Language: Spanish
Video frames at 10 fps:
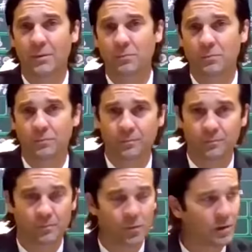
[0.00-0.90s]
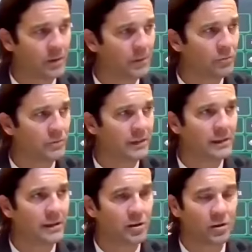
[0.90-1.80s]
un, poco a la pregunta
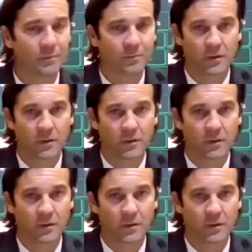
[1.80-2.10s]
anterior,